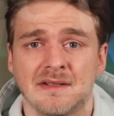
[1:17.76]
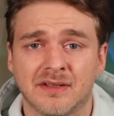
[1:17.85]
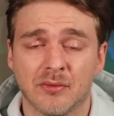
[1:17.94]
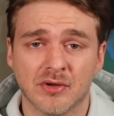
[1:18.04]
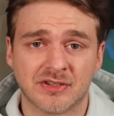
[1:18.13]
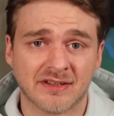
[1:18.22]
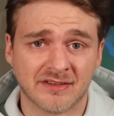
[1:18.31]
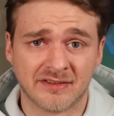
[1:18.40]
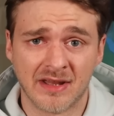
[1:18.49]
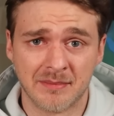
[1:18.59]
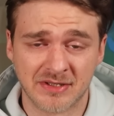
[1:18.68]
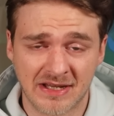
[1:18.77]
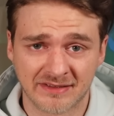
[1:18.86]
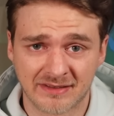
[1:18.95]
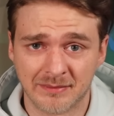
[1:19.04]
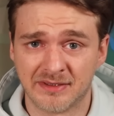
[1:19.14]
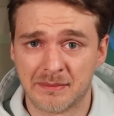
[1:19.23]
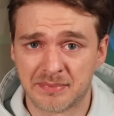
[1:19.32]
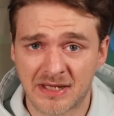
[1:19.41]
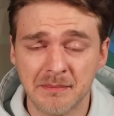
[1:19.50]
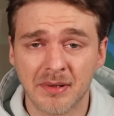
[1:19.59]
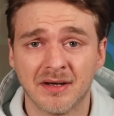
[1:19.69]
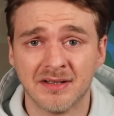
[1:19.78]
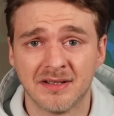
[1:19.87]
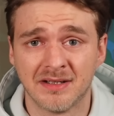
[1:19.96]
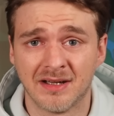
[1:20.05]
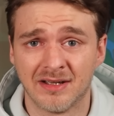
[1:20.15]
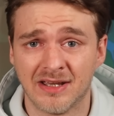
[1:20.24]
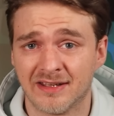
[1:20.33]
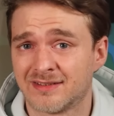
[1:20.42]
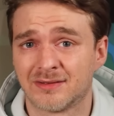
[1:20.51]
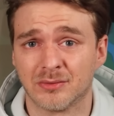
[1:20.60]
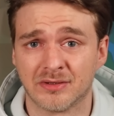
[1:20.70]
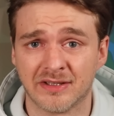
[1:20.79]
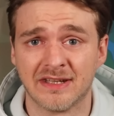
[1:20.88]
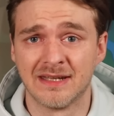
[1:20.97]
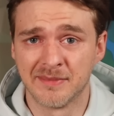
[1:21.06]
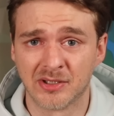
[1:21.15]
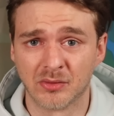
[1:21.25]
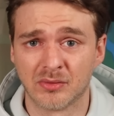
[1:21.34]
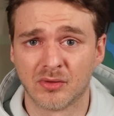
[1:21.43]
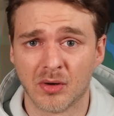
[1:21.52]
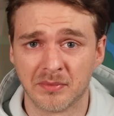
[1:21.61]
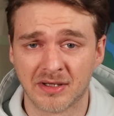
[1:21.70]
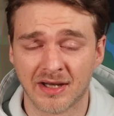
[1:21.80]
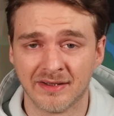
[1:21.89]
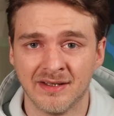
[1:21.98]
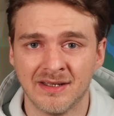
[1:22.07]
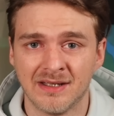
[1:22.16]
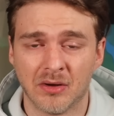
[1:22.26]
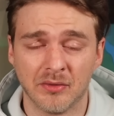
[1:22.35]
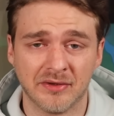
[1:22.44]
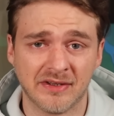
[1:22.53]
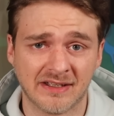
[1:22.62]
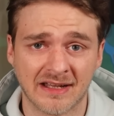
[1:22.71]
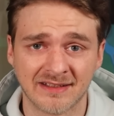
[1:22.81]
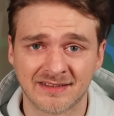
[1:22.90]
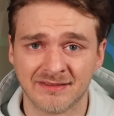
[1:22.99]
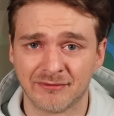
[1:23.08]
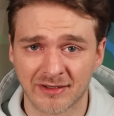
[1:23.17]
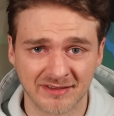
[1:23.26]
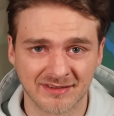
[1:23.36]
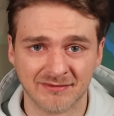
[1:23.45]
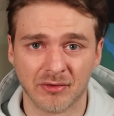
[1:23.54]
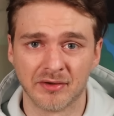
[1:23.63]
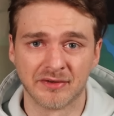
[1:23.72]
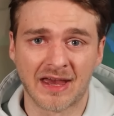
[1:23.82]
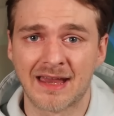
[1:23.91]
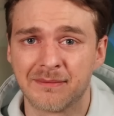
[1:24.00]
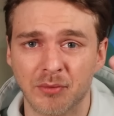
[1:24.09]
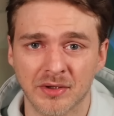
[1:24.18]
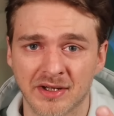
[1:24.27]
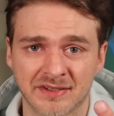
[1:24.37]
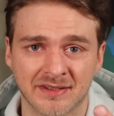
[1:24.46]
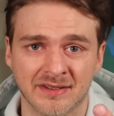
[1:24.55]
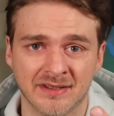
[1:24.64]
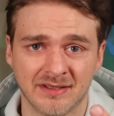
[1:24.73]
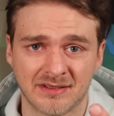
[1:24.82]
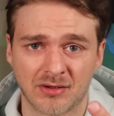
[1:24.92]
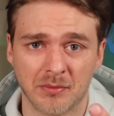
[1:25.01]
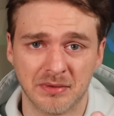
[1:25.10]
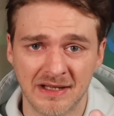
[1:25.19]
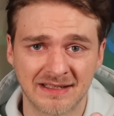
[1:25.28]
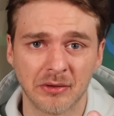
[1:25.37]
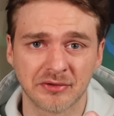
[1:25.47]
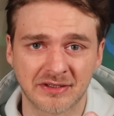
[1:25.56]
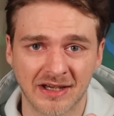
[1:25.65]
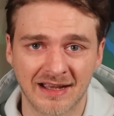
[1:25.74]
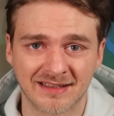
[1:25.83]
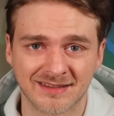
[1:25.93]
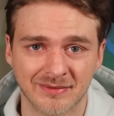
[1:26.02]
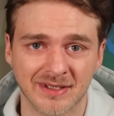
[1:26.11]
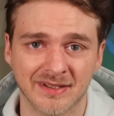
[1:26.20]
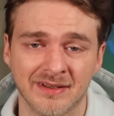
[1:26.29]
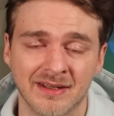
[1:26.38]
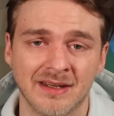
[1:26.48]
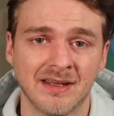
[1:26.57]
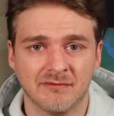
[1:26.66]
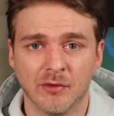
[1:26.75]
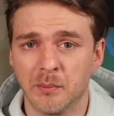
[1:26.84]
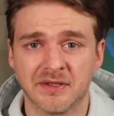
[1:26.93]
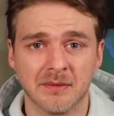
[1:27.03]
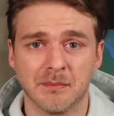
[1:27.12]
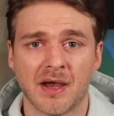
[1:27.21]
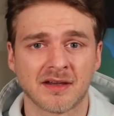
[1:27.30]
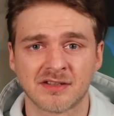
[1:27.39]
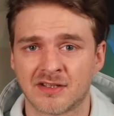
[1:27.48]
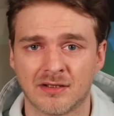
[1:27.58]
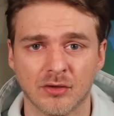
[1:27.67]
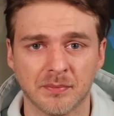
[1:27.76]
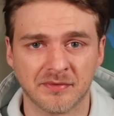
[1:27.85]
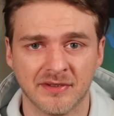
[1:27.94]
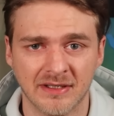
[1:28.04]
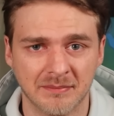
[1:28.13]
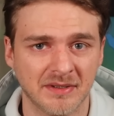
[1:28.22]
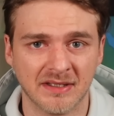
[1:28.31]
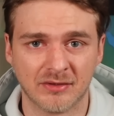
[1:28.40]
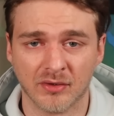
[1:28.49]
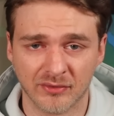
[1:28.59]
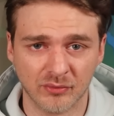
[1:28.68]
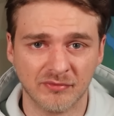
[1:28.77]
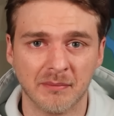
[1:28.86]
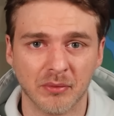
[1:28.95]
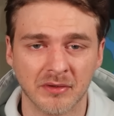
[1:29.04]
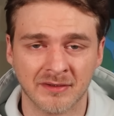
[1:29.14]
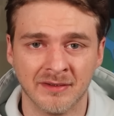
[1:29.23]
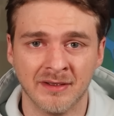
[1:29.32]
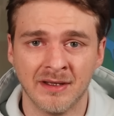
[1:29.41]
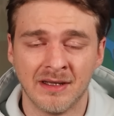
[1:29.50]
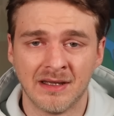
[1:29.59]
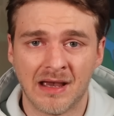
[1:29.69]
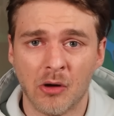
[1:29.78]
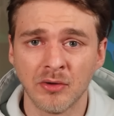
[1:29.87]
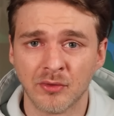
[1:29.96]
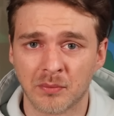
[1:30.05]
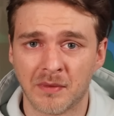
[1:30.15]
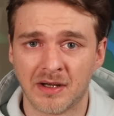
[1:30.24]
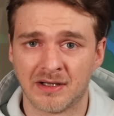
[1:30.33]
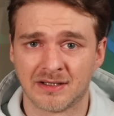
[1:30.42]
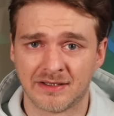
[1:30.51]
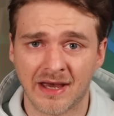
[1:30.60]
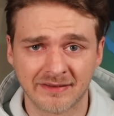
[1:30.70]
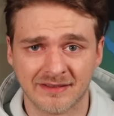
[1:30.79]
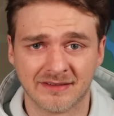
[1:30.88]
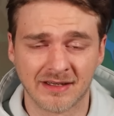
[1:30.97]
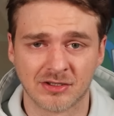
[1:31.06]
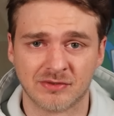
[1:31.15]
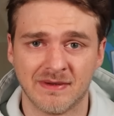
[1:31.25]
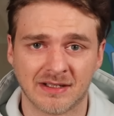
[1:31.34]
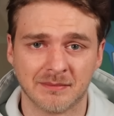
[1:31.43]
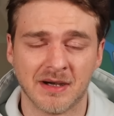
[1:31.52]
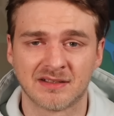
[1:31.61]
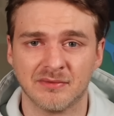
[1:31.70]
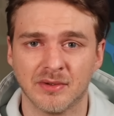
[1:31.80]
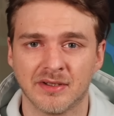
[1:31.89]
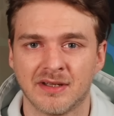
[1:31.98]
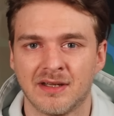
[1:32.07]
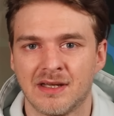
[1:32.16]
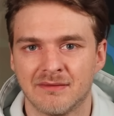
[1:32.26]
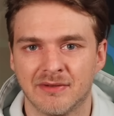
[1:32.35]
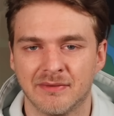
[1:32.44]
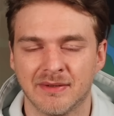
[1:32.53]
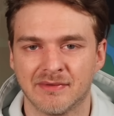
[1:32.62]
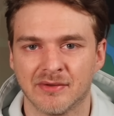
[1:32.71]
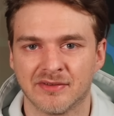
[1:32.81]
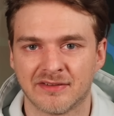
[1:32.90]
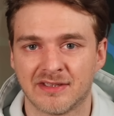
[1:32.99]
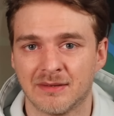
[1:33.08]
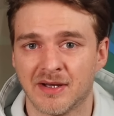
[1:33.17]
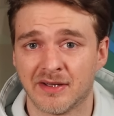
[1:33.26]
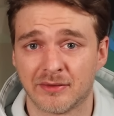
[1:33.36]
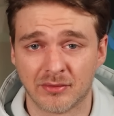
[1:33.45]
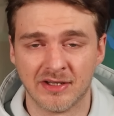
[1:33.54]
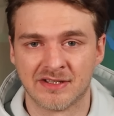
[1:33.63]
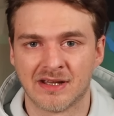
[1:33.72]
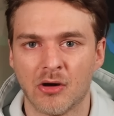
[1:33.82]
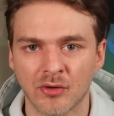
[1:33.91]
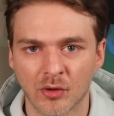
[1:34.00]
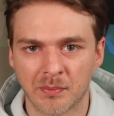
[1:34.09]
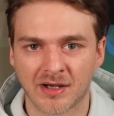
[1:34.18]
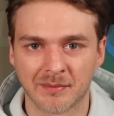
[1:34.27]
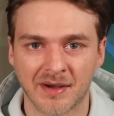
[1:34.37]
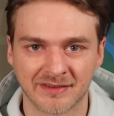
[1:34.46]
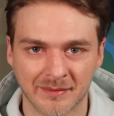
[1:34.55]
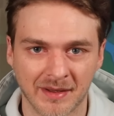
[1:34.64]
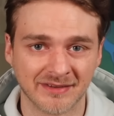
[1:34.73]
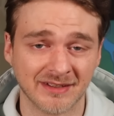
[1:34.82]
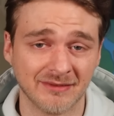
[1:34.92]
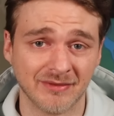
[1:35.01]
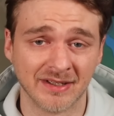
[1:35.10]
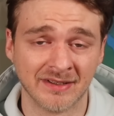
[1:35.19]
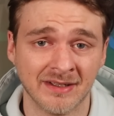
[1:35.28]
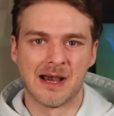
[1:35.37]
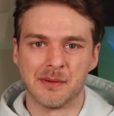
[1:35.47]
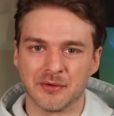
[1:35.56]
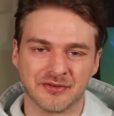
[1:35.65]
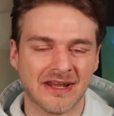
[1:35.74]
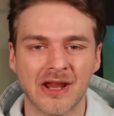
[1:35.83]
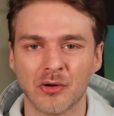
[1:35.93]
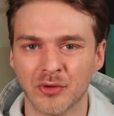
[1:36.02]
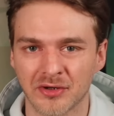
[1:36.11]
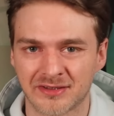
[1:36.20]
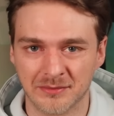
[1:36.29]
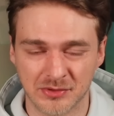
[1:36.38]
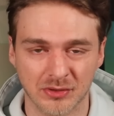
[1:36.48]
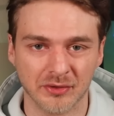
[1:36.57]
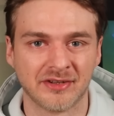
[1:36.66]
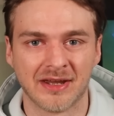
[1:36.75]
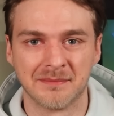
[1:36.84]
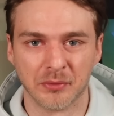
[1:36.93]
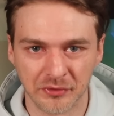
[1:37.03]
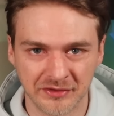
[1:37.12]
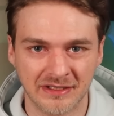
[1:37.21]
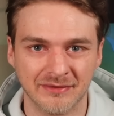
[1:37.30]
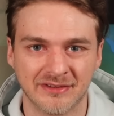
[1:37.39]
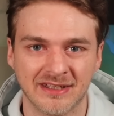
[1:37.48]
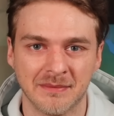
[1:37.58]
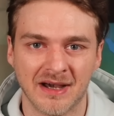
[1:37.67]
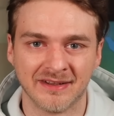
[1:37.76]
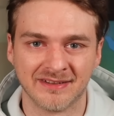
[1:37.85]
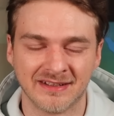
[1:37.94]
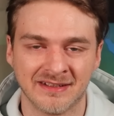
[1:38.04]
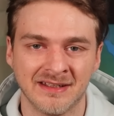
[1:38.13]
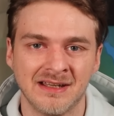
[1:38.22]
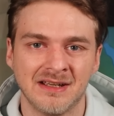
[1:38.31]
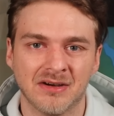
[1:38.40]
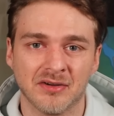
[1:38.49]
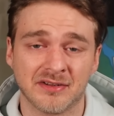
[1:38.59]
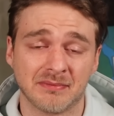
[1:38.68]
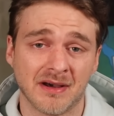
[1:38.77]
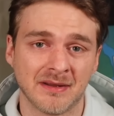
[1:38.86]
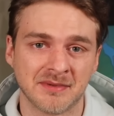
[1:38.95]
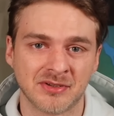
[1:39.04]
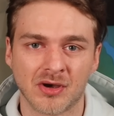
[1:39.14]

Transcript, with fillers: dadurch, dass es nämlich erst im September erst zur Genehmigung kommen kann und die ganzen Fristen von drei Monaten komplett ausgereizt werden Womit den bayerischen Clubs neben den Konsumverboten auch nochmal da die Sache schwer gemacht wird. weswegen wir uns das Thema natürlich auch nochmal gemeinsam ansehen werden, aber uns dann auch noch zum Schluss ein positives Thema ansehen. Und zwar nämlich